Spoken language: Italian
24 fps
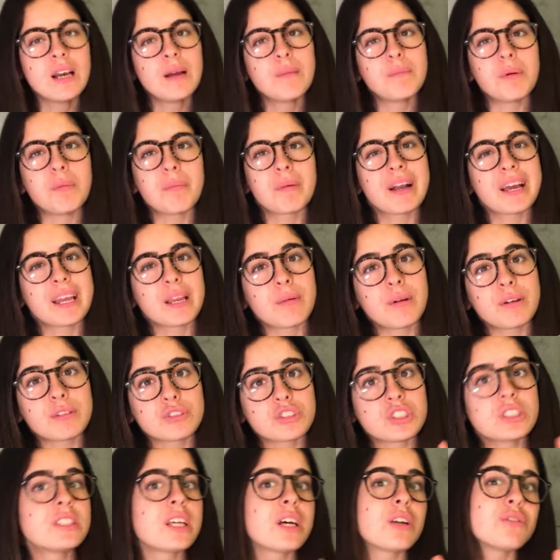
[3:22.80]
poi magari quando
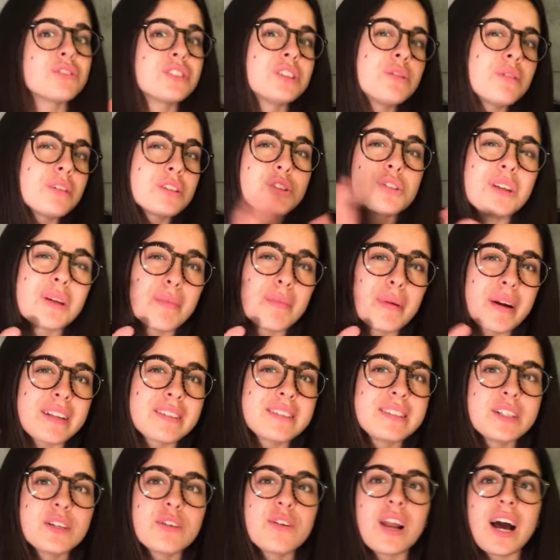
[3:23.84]
ci stanno situazioni
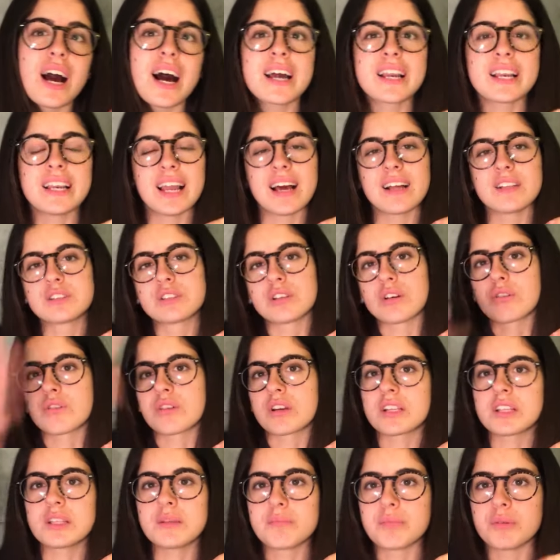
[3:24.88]
particolari l'alzo
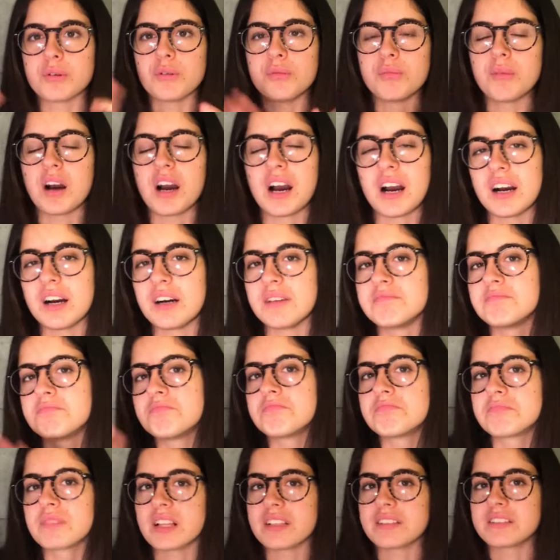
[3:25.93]
ancora di più, ma
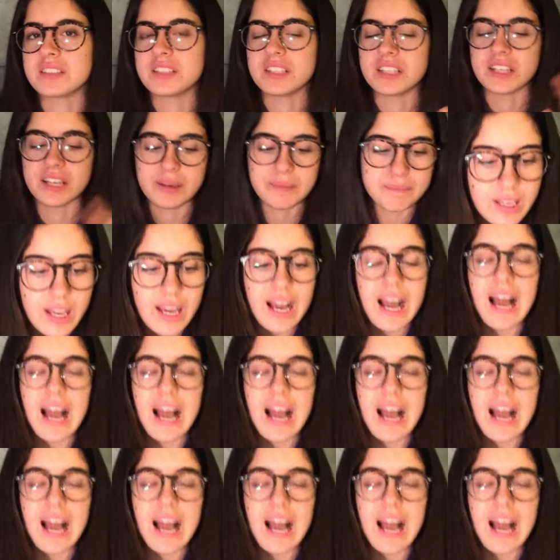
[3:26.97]
niente di che.